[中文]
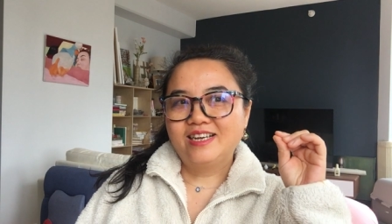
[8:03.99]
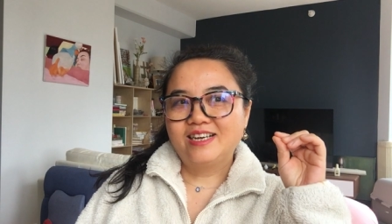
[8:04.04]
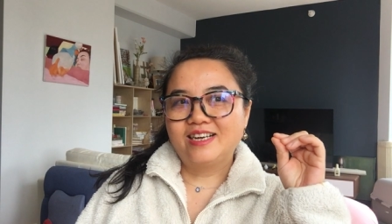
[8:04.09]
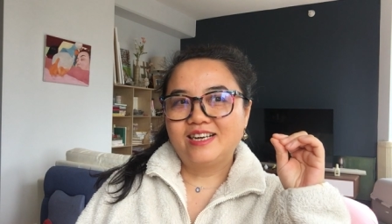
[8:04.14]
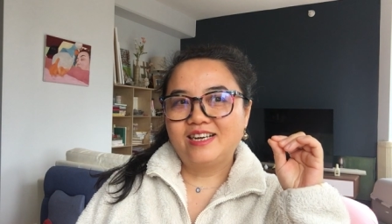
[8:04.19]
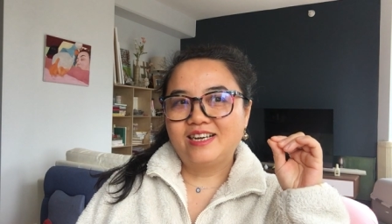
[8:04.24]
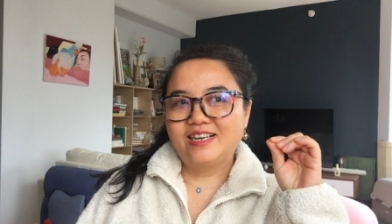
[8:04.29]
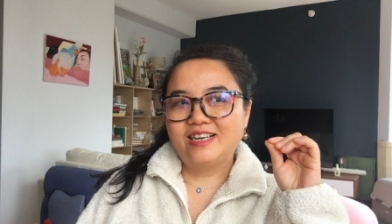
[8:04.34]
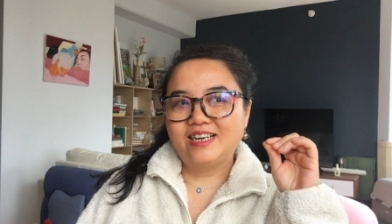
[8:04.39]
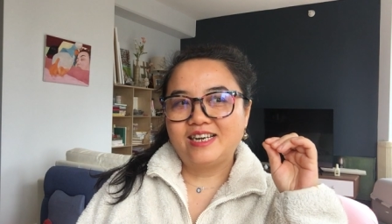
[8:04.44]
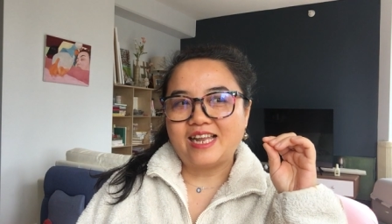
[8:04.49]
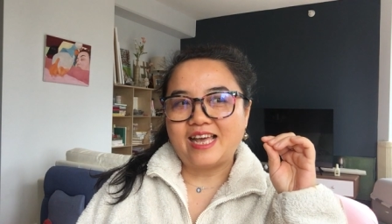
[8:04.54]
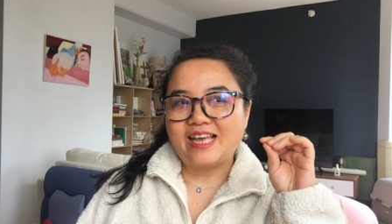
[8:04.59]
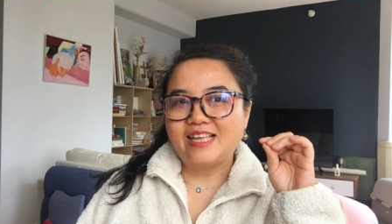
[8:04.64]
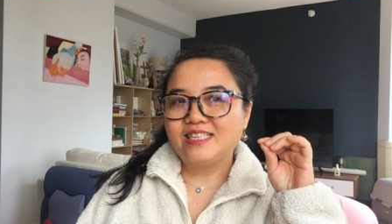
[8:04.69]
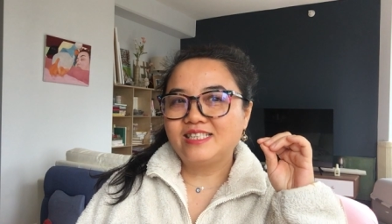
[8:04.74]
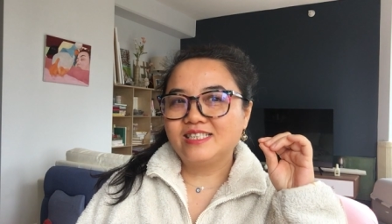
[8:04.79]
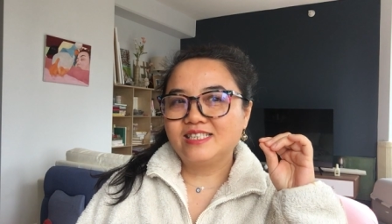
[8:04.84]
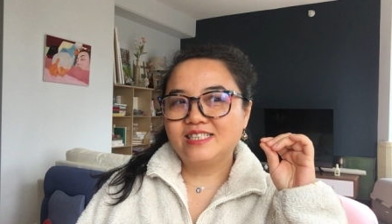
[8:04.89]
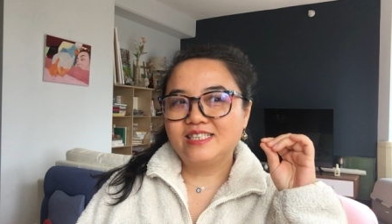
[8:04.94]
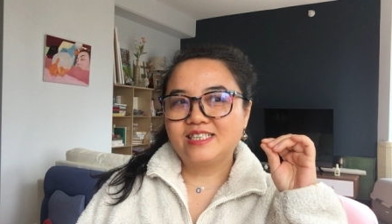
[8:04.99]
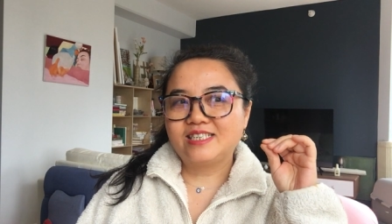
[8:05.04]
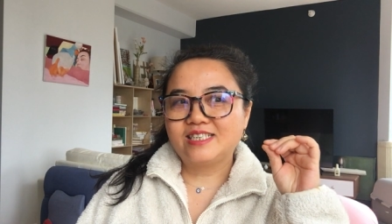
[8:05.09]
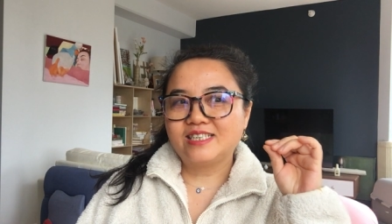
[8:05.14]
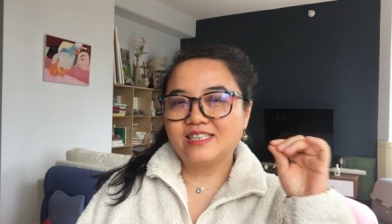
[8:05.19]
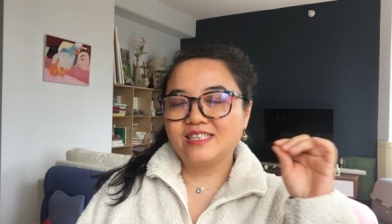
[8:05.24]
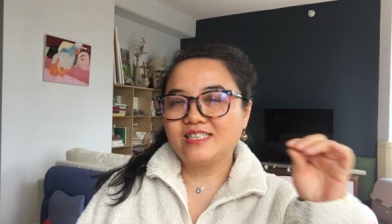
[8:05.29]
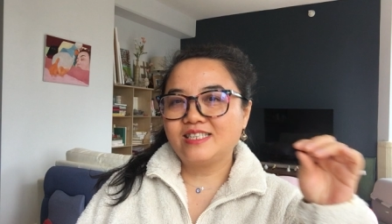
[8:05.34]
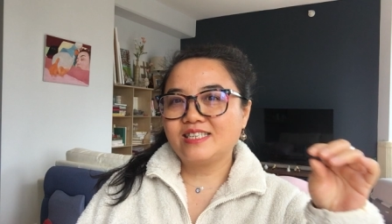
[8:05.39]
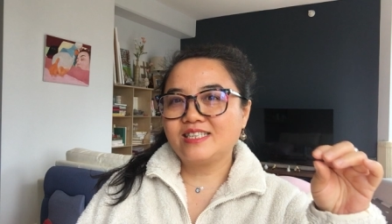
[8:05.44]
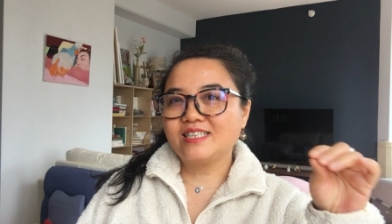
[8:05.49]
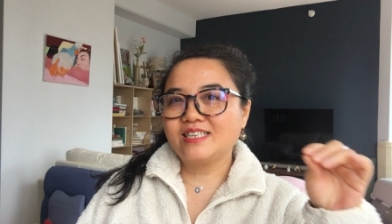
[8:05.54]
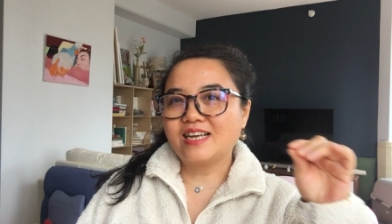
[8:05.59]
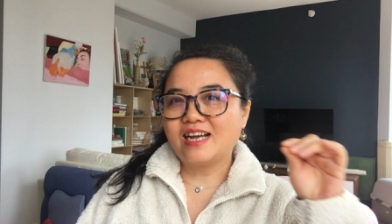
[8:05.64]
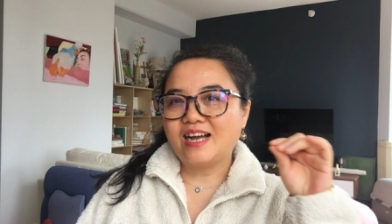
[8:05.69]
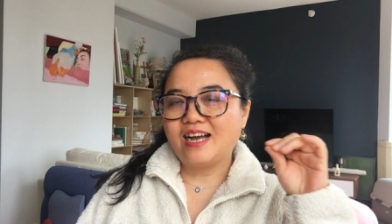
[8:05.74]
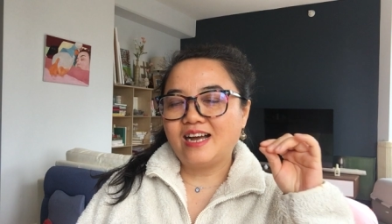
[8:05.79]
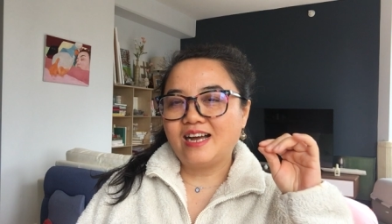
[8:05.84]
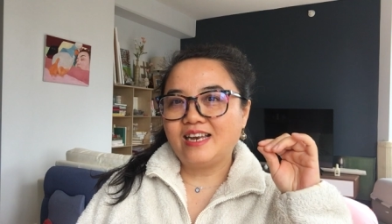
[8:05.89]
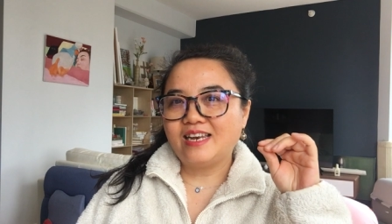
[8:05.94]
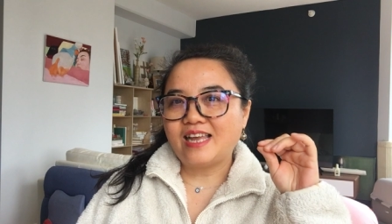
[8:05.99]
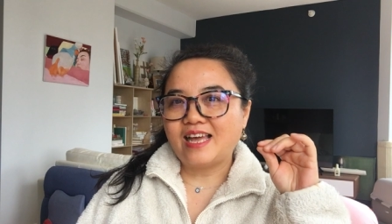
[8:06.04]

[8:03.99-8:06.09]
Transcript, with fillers: 呃，来自圣经啊，